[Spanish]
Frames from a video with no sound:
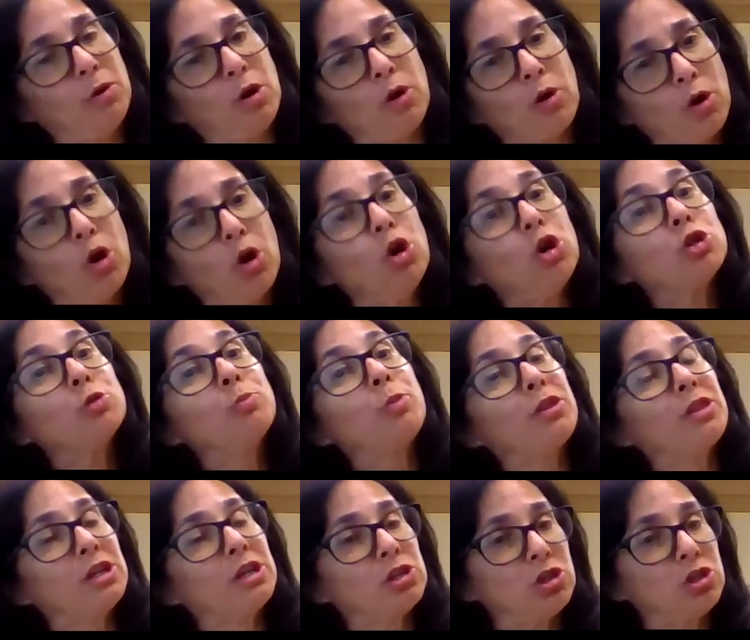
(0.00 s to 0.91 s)
con los,
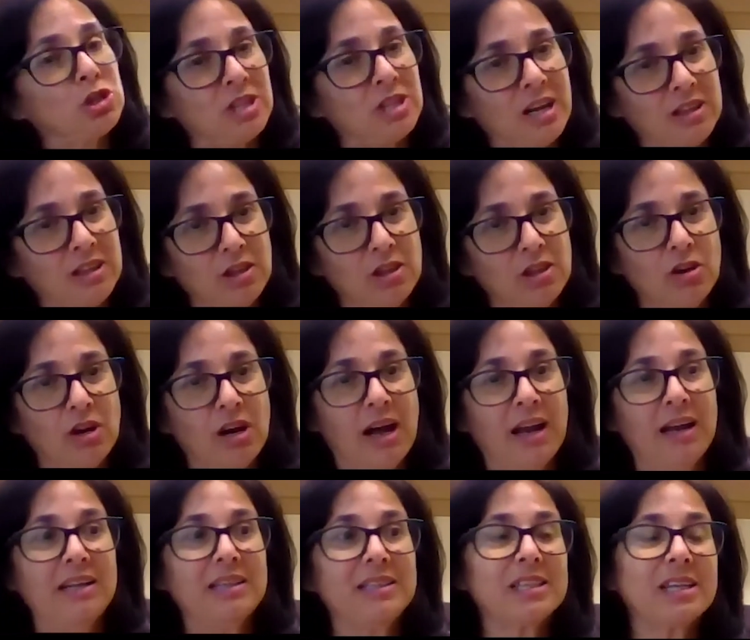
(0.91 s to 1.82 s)
procesos
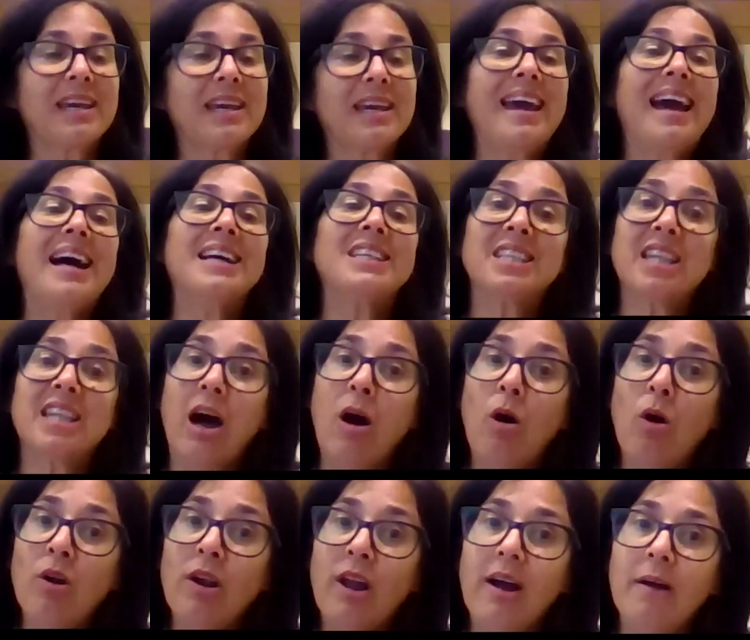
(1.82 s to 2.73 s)
tradicionales, que hasta
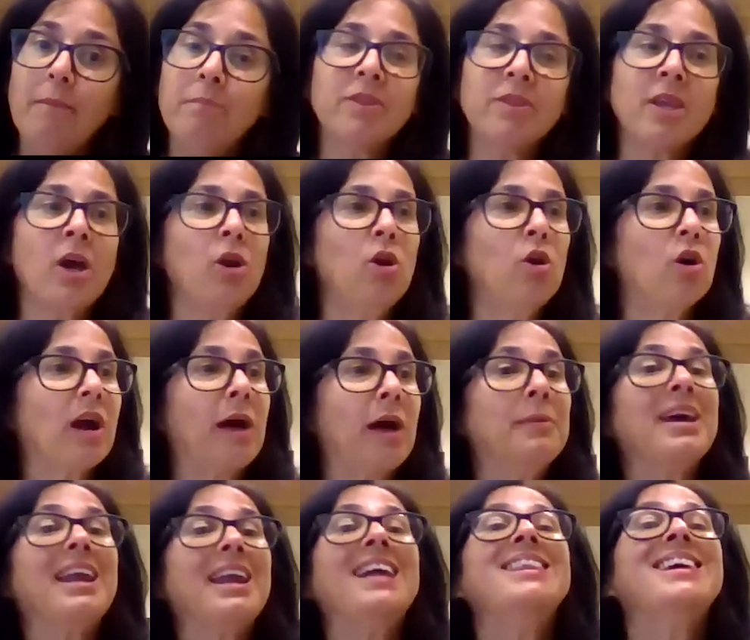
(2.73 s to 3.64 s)
ahora lo que
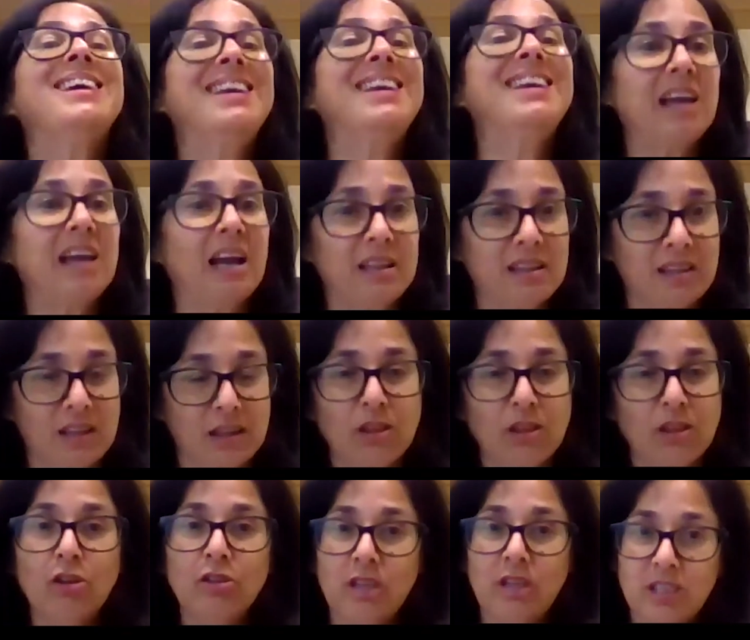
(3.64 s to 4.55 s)
había era
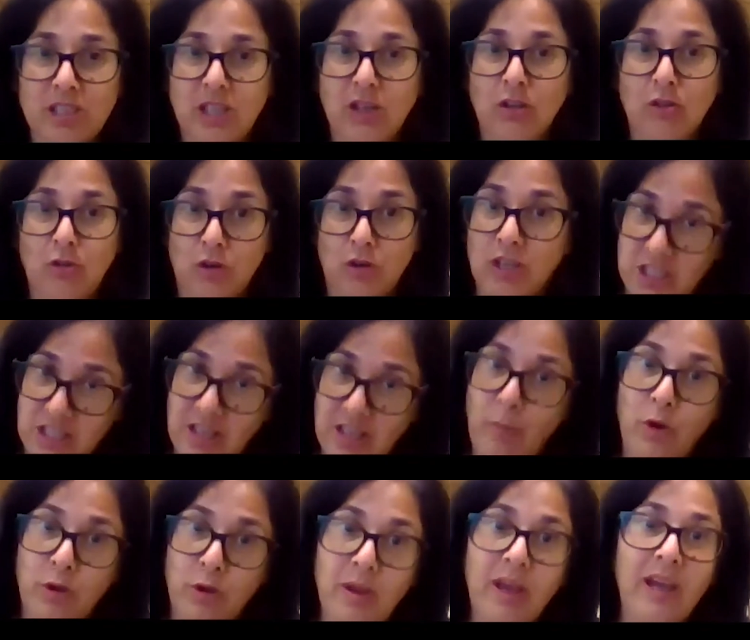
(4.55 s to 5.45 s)
digitalización del sector, que está
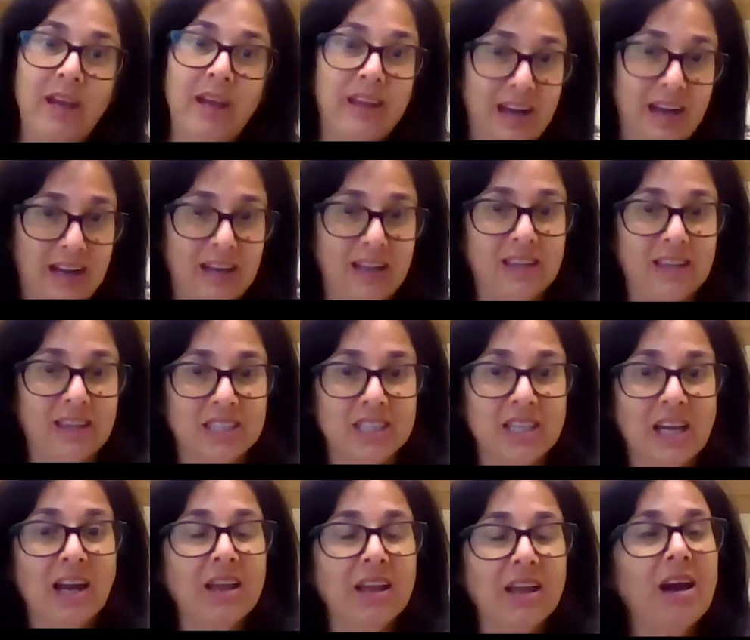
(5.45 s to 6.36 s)
muy bien y era
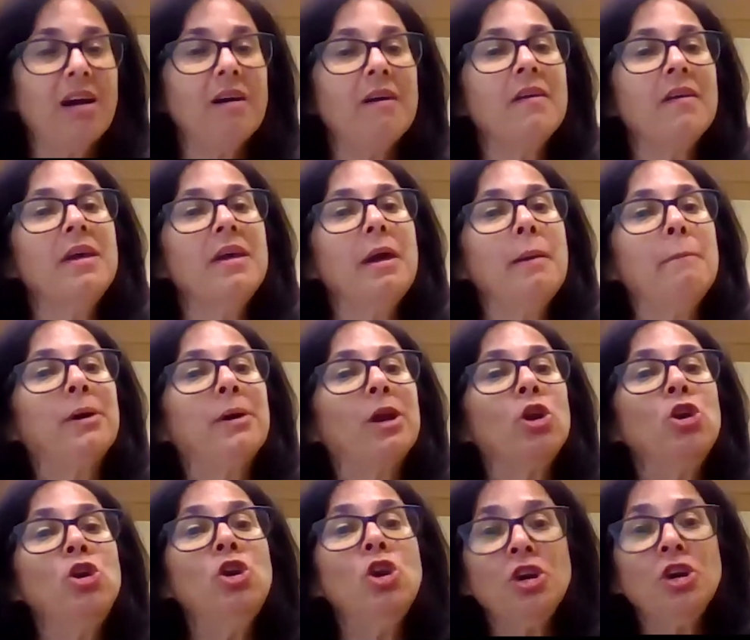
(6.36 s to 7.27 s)
necesaria, pero
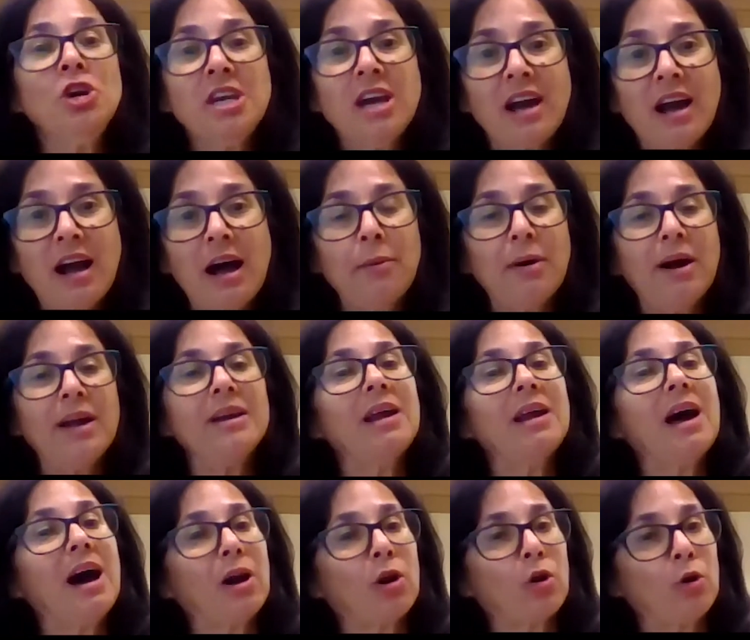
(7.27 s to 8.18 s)
no llegaban
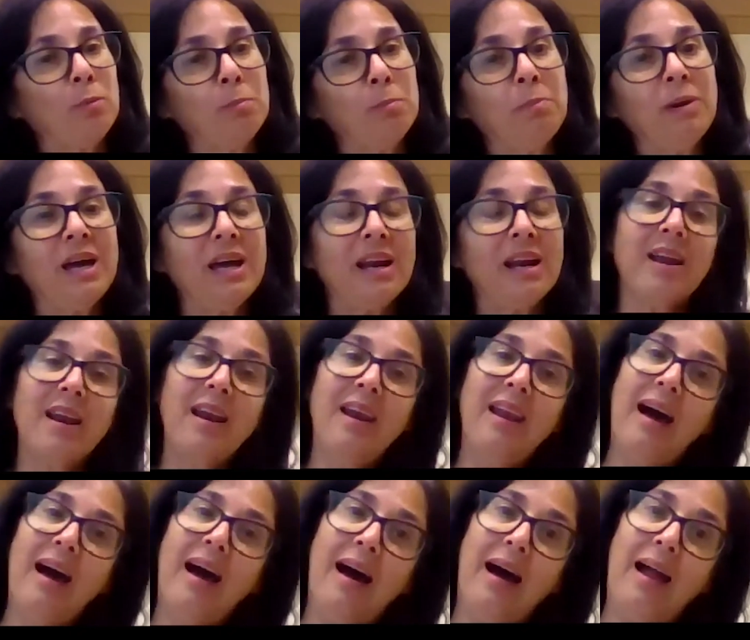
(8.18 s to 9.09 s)
a romper
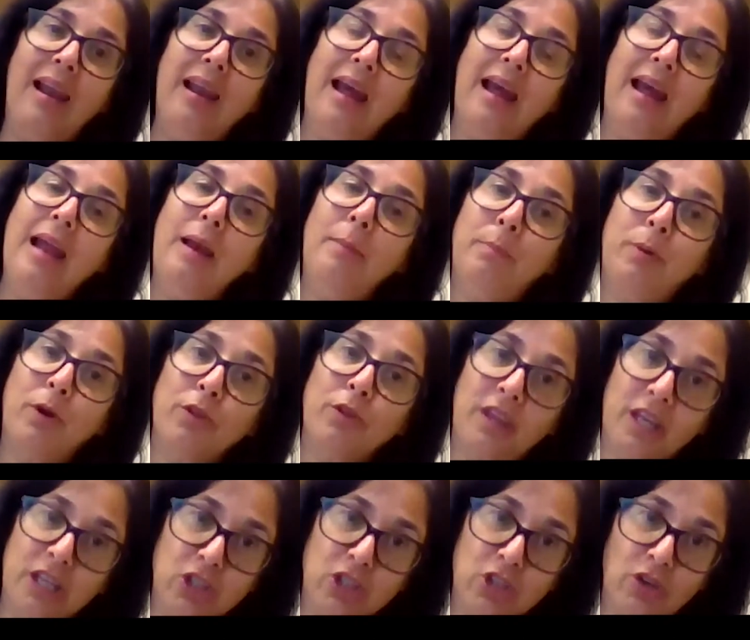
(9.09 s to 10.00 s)
el
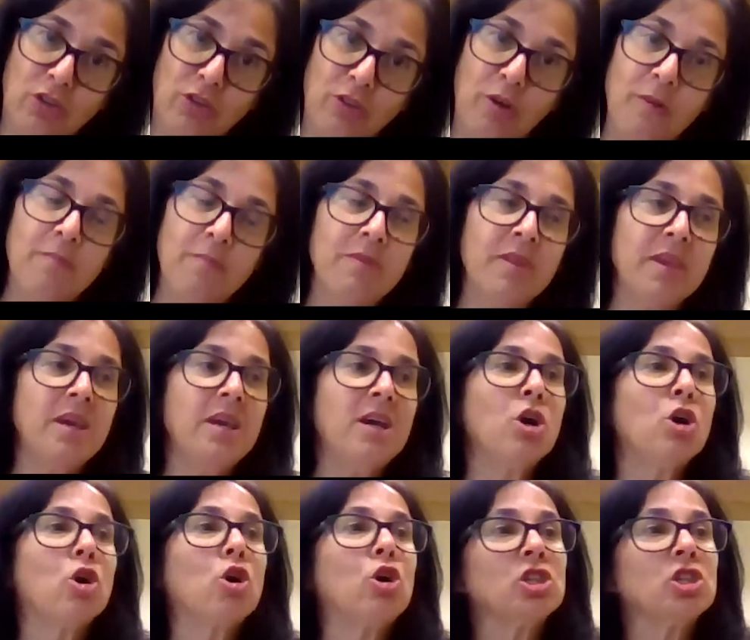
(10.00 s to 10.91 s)
proceso,
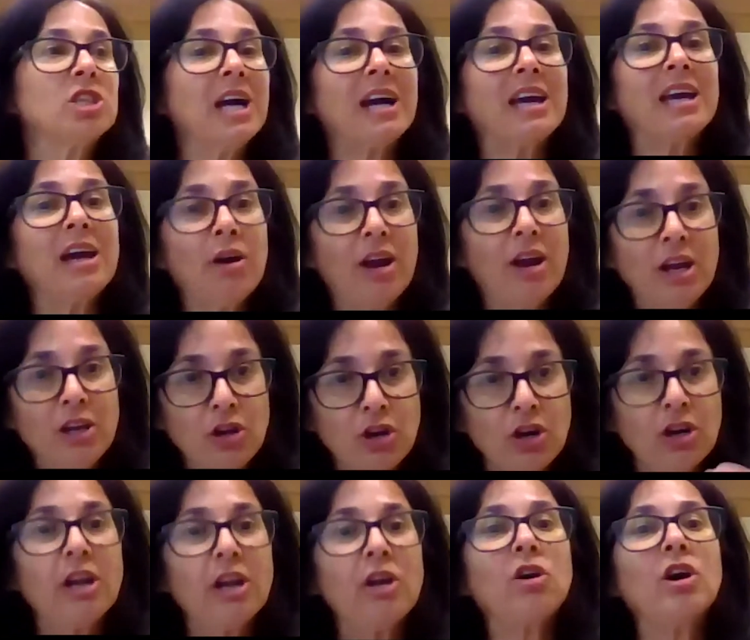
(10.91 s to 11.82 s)
Cosa que ahora yo
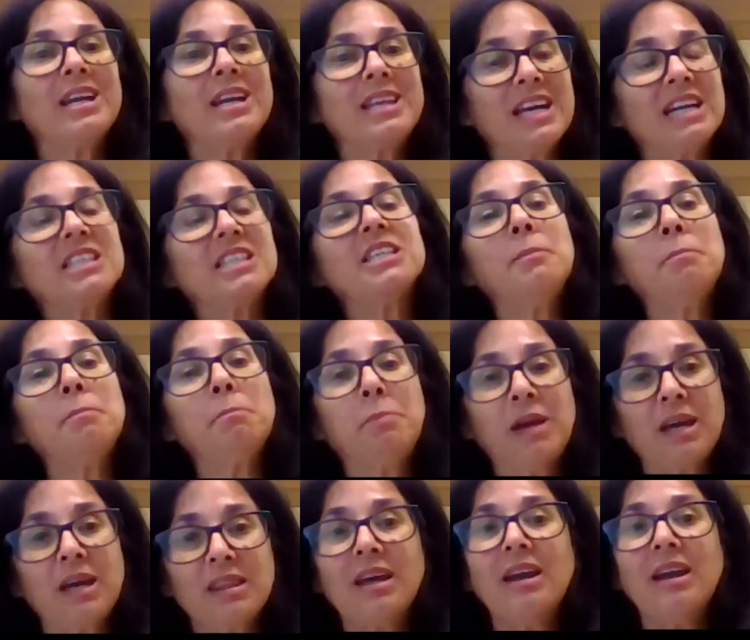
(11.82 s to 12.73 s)
creo que ya se
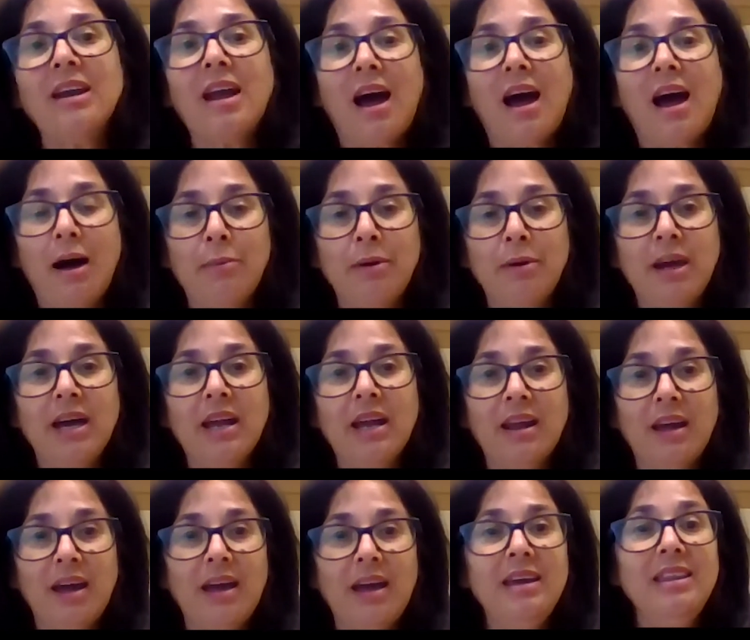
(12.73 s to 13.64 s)
empiezan
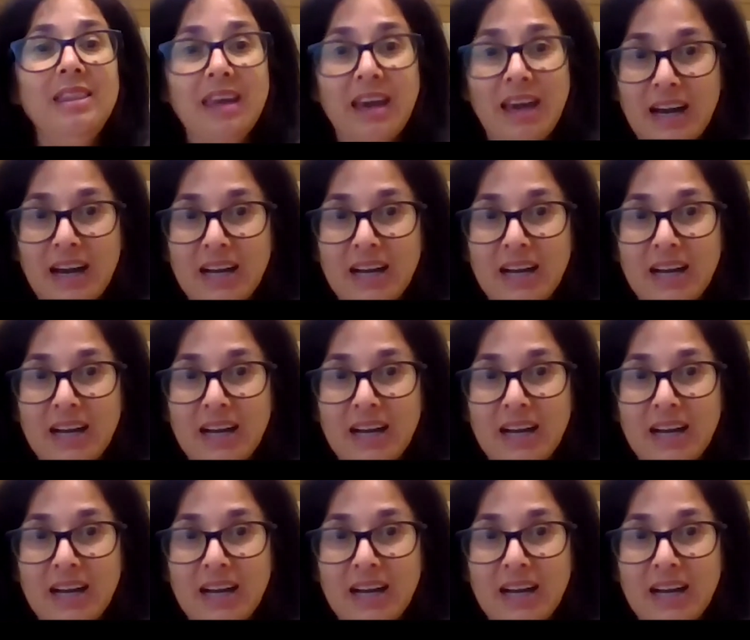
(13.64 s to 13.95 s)
a ver